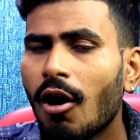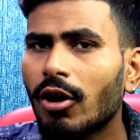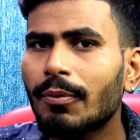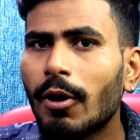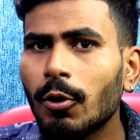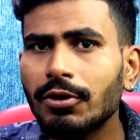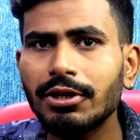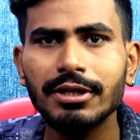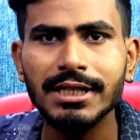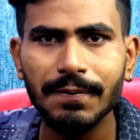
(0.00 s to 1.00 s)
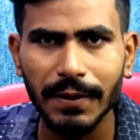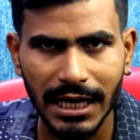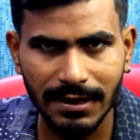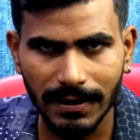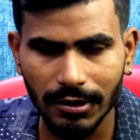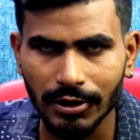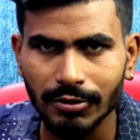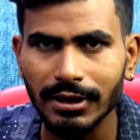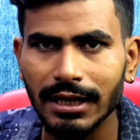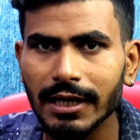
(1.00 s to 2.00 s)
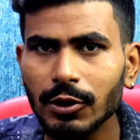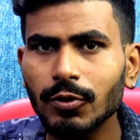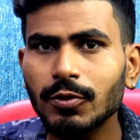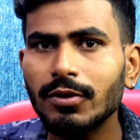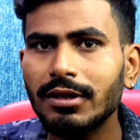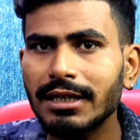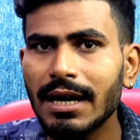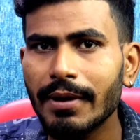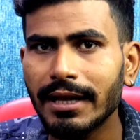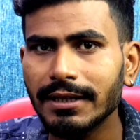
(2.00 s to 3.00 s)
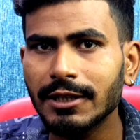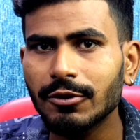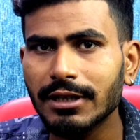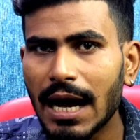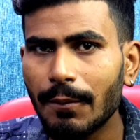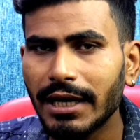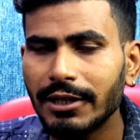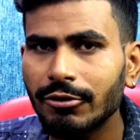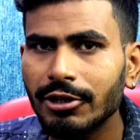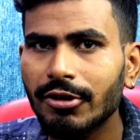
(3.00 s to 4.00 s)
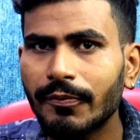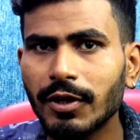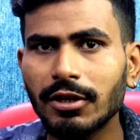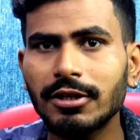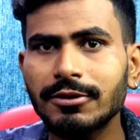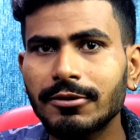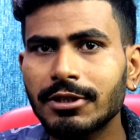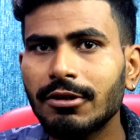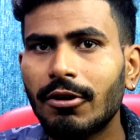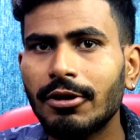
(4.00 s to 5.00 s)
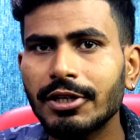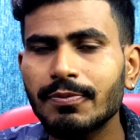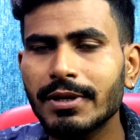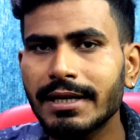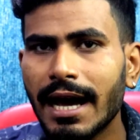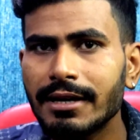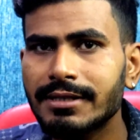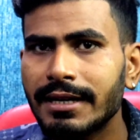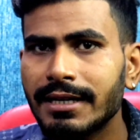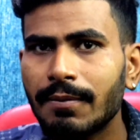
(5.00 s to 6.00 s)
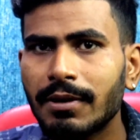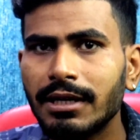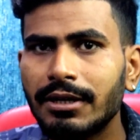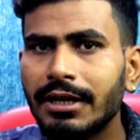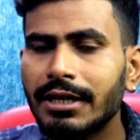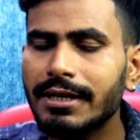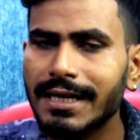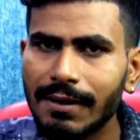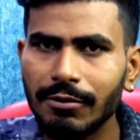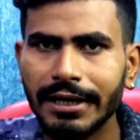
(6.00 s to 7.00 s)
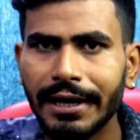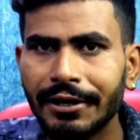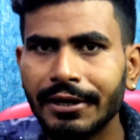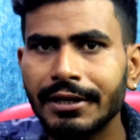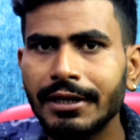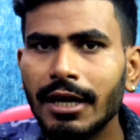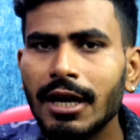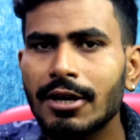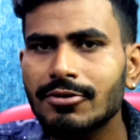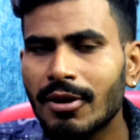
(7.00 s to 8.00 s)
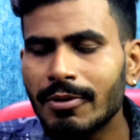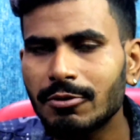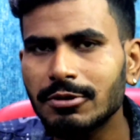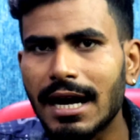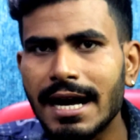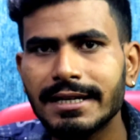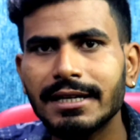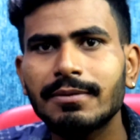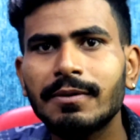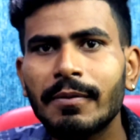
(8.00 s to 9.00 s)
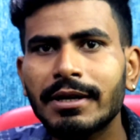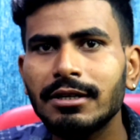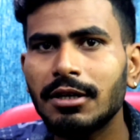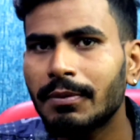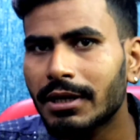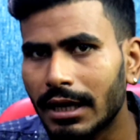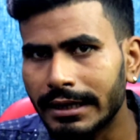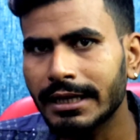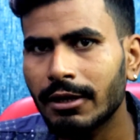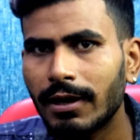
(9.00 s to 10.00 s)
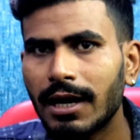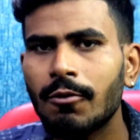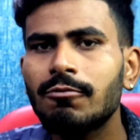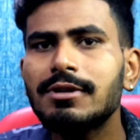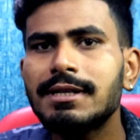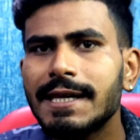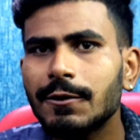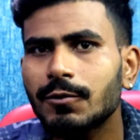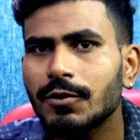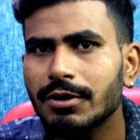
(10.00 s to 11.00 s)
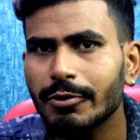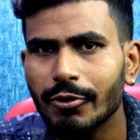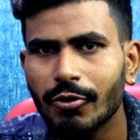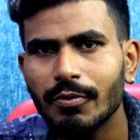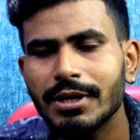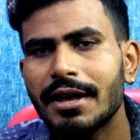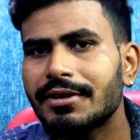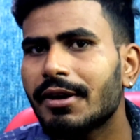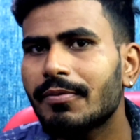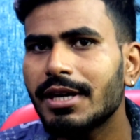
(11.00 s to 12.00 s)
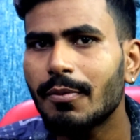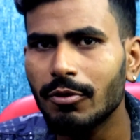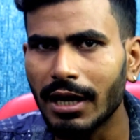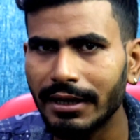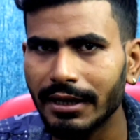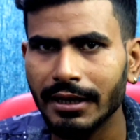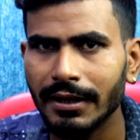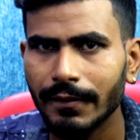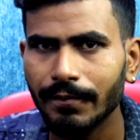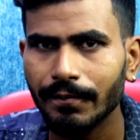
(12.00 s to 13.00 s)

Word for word: और बहुत ही अच्छे प्राइस पर लॉन्च हुई है लेकिन दोस्तों इंडिया में आती है तो क्या प्राइज़ होगी कब तक लॉन्च होगी और इसमें क्या अच्छाई आपके लिए रहेगी क्या बुराई रहेगी सभी कुछ आज के इस वीडियो में क्लियर में कर देने वाला हूँ इसलिए दोस्तों इस वीडियो को बिना स्किप किए पूरा देखें